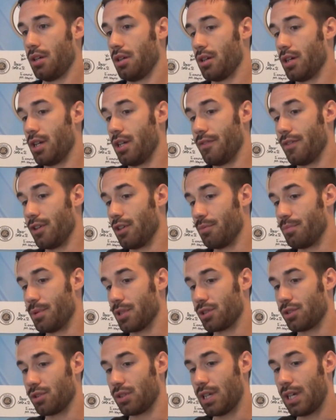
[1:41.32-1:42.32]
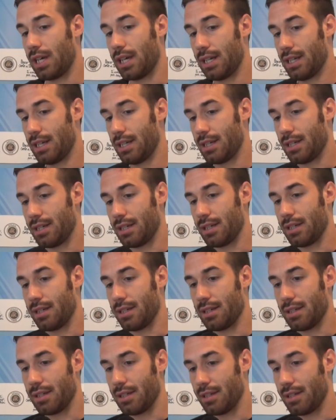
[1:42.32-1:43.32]
A livello personale,
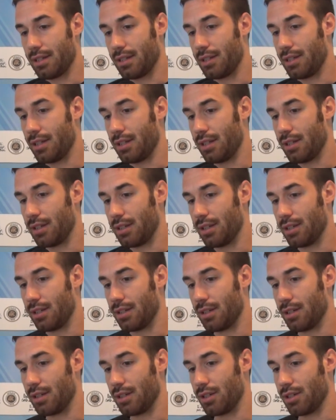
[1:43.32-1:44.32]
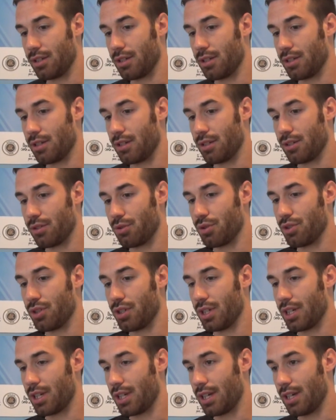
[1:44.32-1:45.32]
eh, di
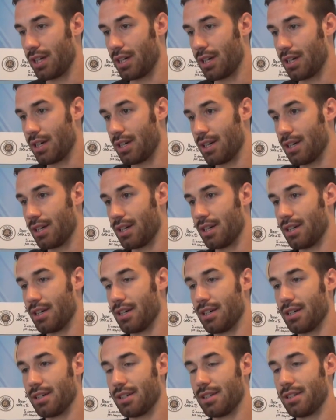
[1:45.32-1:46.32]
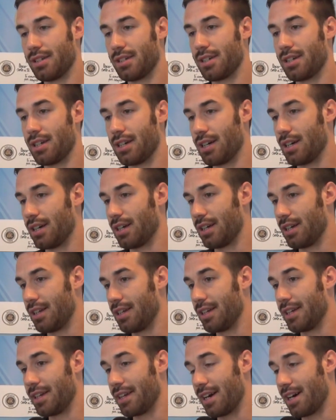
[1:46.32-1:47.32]
riuscire a, a
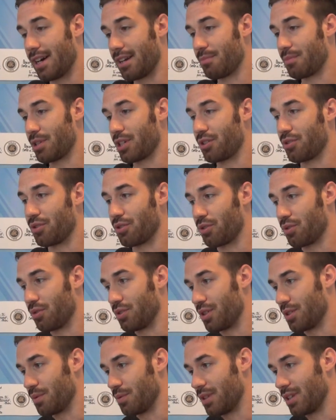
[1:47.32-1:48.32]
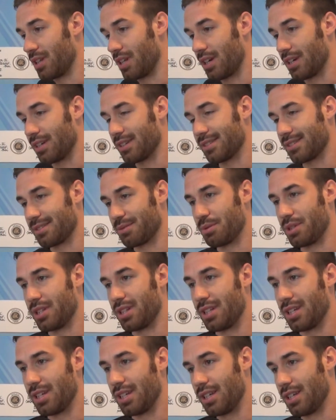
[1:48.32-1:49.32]
allenarmi con continuità,
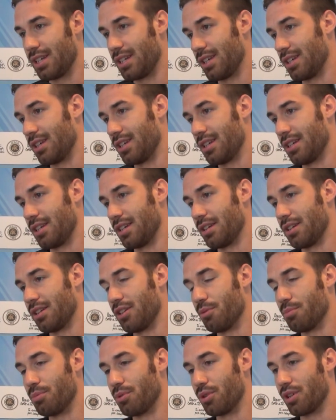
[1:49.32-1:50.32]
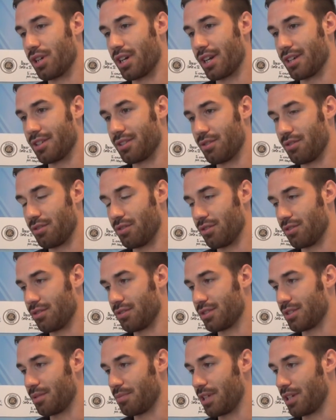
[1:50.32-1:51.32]
quindi dopo il resto
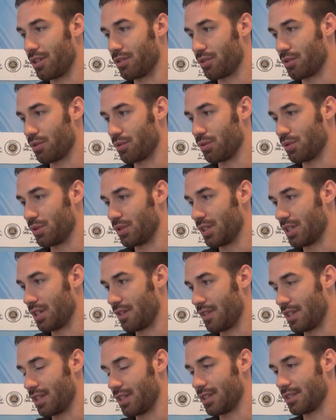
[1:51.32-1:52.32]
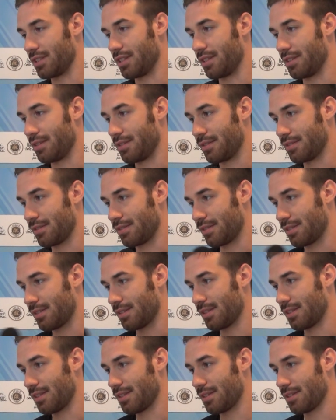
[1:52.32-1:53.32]
se mi alleno con continuità viene da sé.
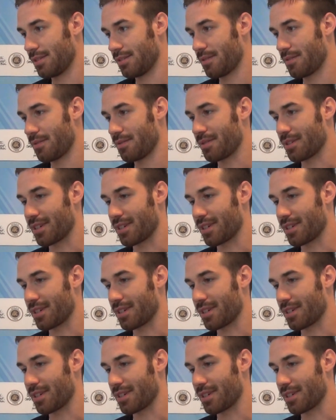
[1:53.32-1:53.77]
In bocca al lupo.